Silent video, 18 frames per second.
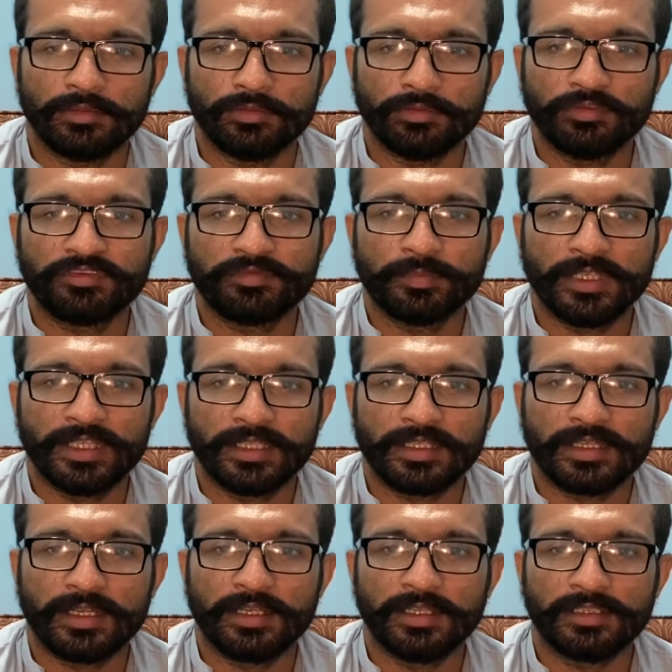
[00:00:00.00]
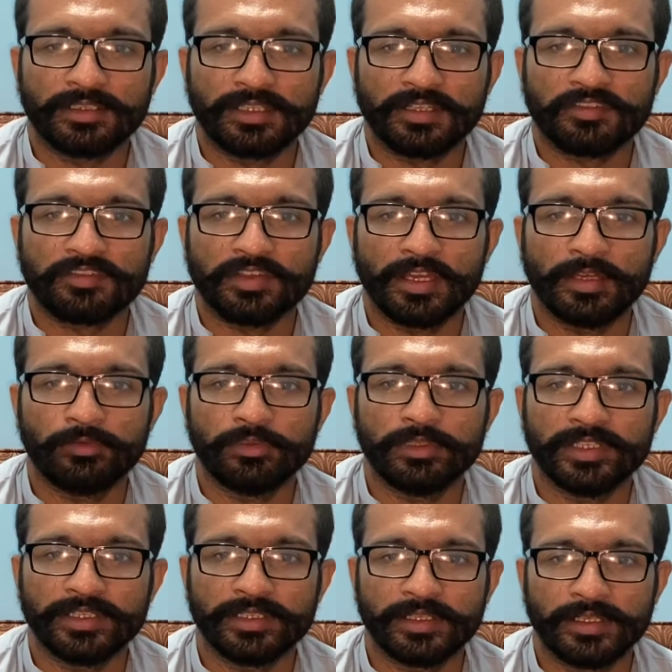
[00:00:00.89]
उसमें कार्लटेक्स
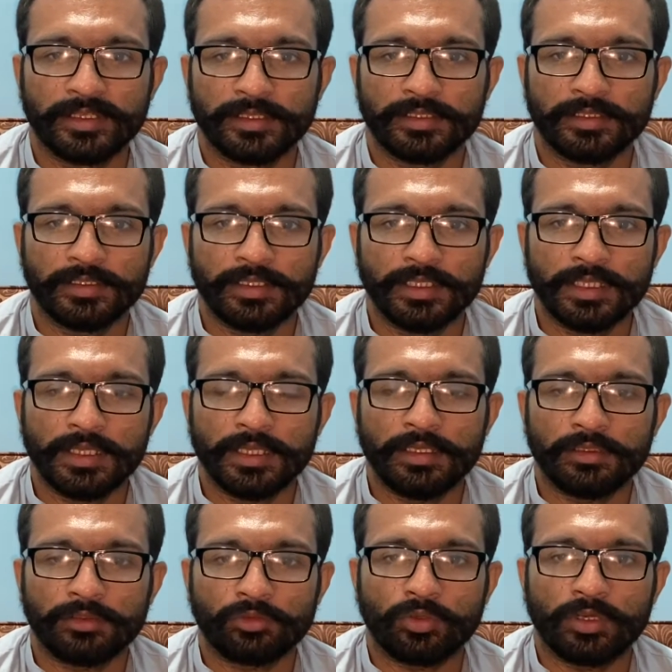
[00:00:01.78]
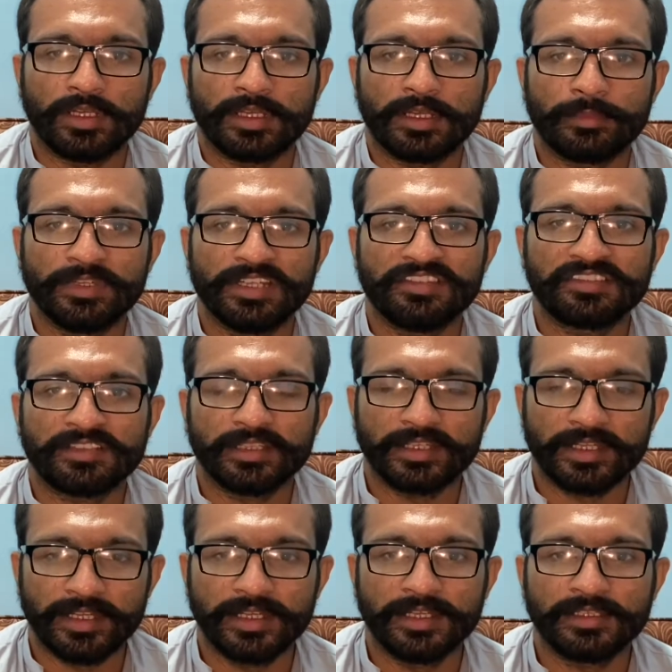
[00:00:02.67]
हेवोलिन है तो अगर मैं इसके
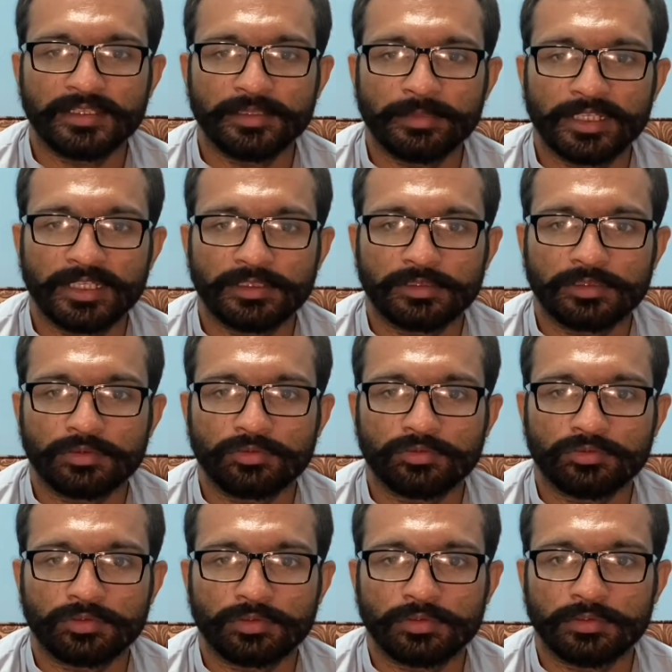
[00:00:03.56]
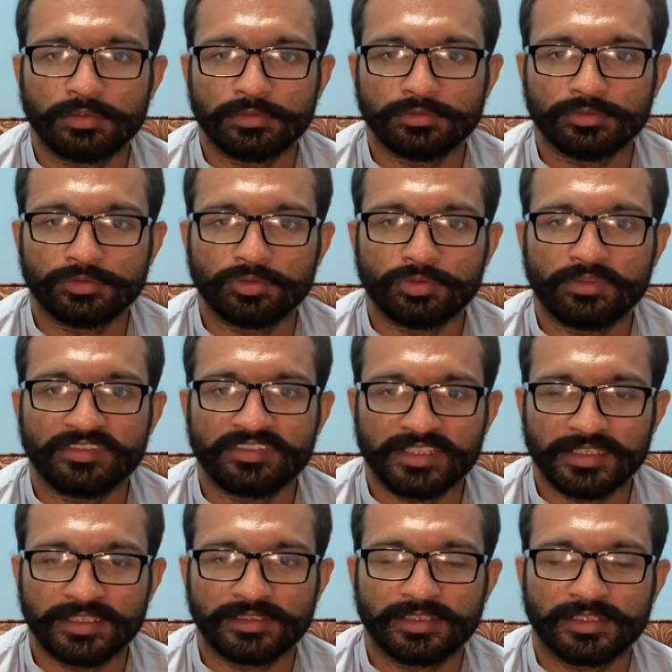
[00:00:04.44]
ग्रेड की बात करूं तो जो
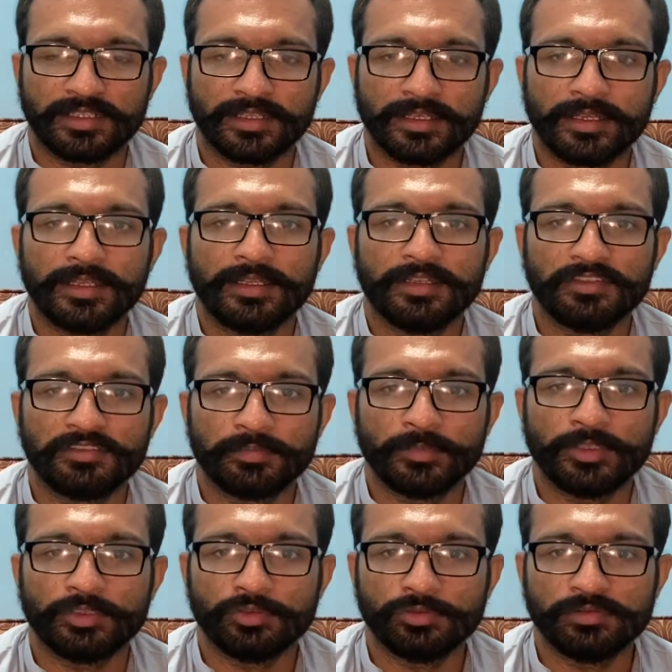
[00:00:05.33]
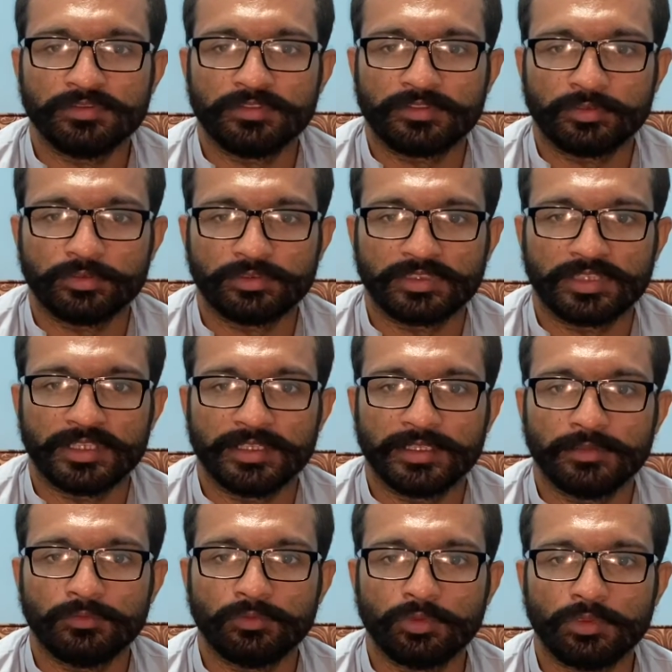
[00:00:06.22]
ज़्यादातर ग्रेड इसमें यूज़ होता
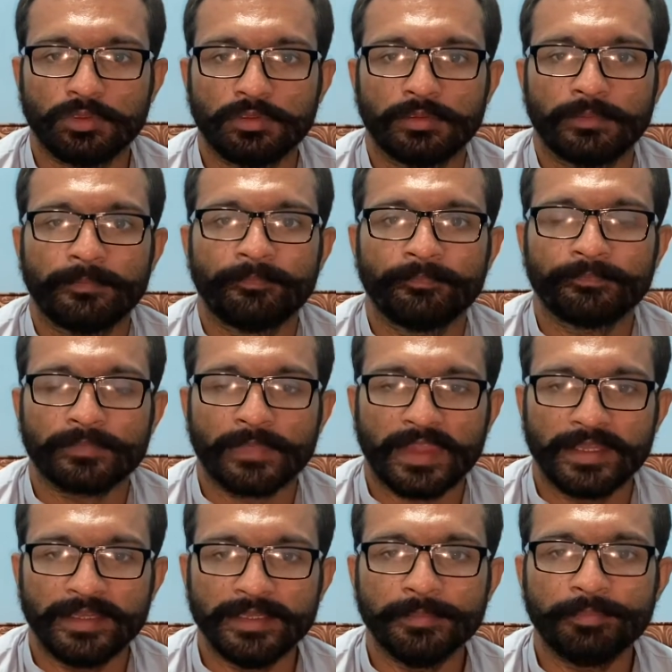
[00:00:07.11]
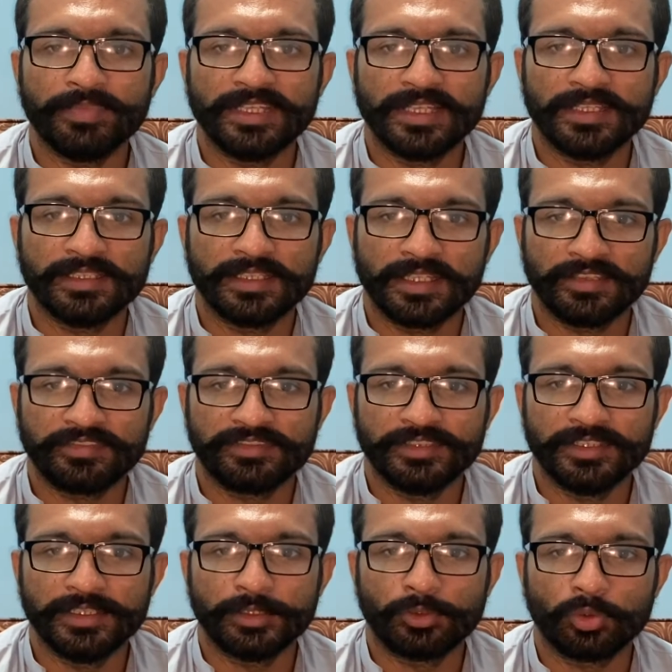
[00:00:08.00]
है वो ए पी आई एस
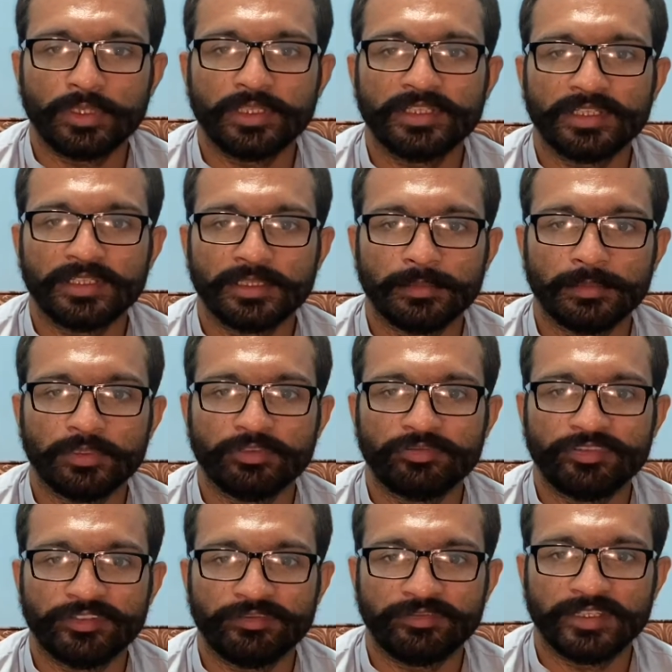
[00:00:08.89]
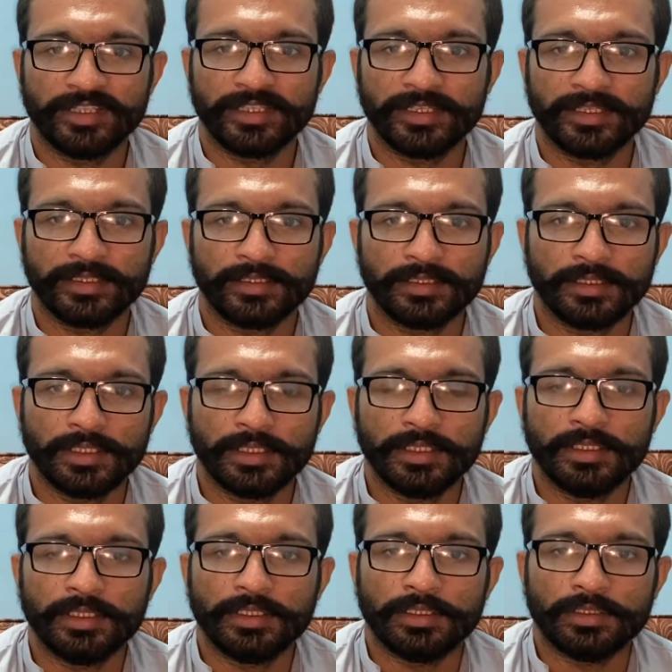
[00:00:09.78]
जी ट्वेंटी डब्ल्यू फिफ्टी है
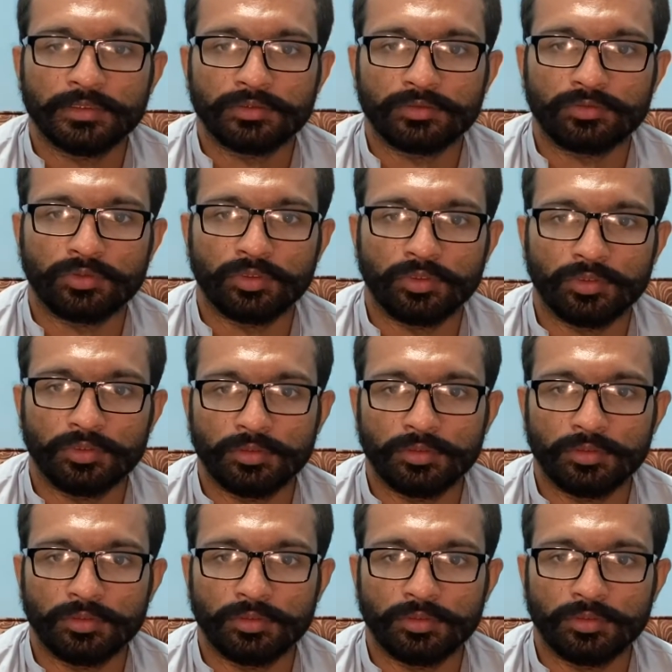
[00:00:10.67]
तो